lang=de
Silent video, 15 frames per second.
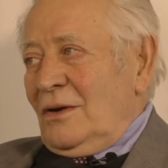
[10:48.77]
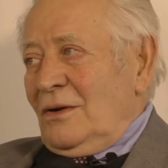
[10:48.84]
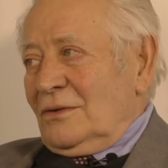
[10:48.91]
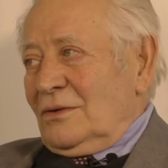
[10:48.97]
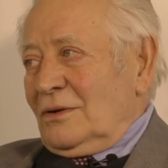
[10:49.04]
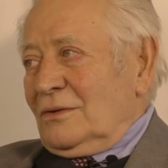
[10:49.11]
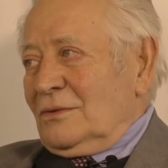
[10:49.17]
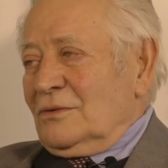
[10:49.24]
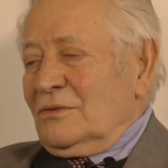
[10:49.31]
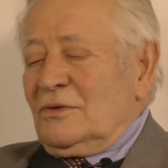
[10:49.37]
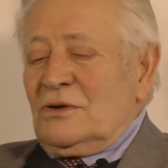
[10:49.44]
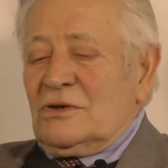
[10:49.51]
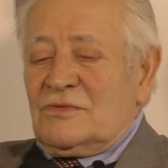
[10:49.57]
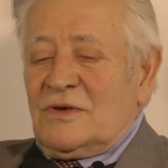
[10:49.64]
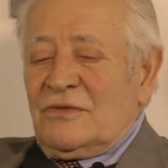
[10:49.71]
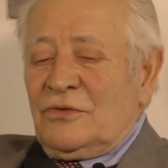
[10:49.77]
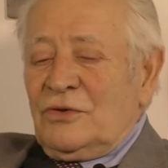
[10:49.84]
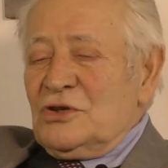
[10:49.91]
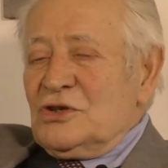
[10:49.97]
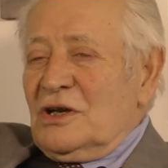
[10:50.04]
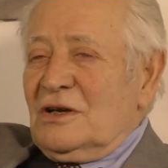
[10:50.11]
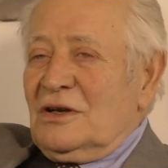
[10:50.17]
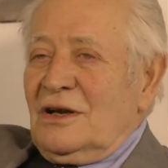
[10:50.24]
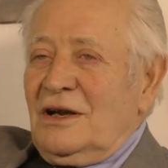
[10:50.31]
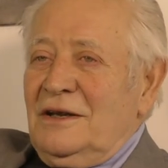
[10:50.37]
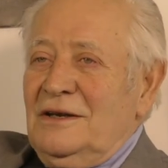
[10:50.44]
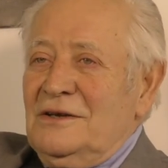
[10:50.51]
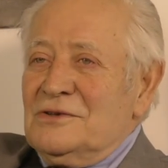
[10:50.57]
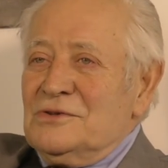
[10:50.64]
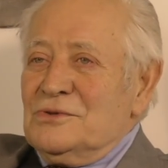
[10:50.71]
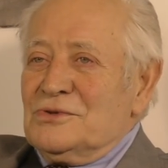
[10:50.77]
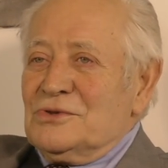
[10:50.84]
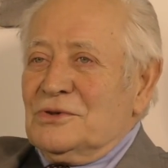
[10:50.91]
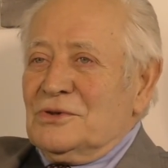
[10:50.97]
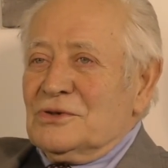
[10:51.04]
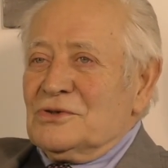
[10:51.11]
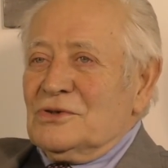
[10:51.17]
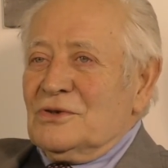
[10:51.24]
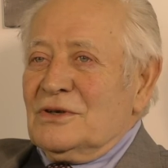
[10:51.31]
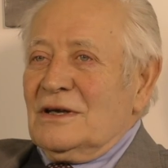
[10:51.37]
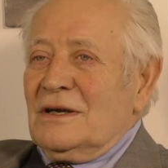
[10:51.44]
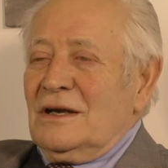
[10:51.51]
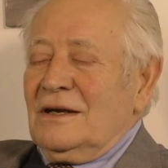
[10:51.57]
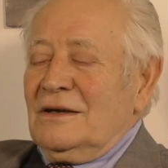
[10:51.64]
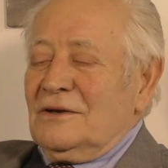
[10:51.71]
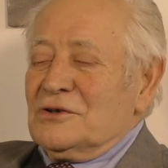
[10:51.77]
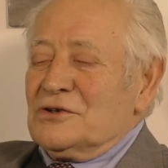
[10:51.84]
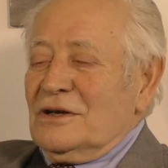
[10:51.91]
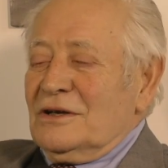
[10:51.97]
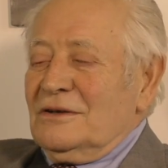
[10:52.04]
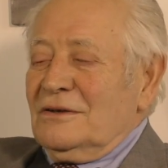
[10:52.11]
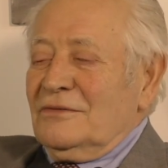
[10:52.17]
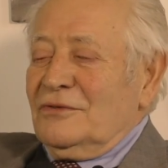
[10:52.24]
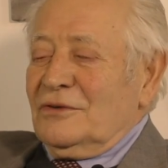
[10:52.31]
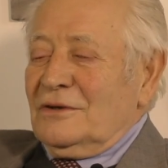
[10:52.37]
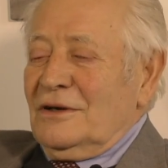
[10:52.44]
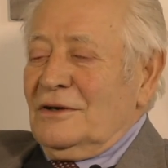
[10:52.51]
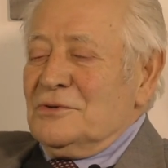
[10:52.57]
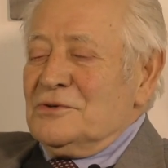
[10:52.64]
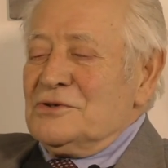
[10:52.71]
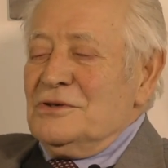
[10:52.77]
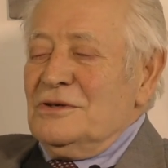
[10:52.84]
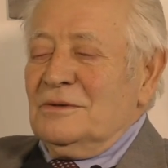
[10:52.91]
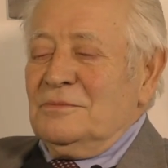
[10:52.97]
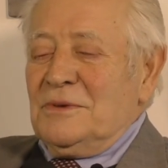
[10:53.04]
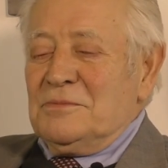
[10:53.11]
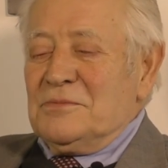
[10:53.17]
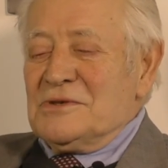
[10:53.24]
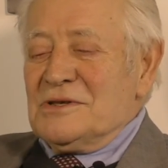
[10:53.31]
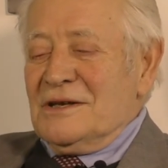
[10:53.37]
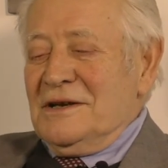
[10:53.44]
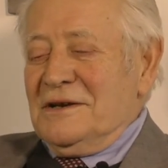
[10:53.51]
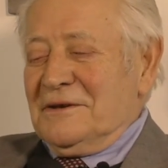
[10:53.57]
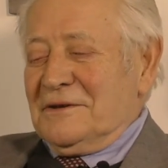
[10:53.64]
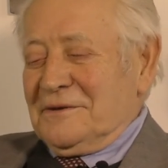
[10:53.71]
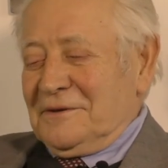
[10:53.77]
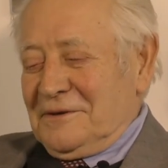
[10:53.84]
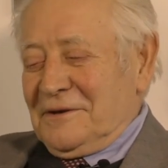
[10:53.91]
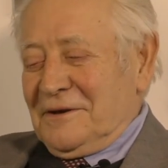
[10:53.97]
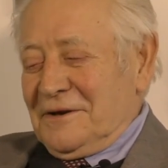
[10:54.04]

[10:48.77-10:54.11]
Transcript: Da, und das war früher schon der Leichenzug so durchgegangen, da stand er vor der Haustür mit dem Zylinder in der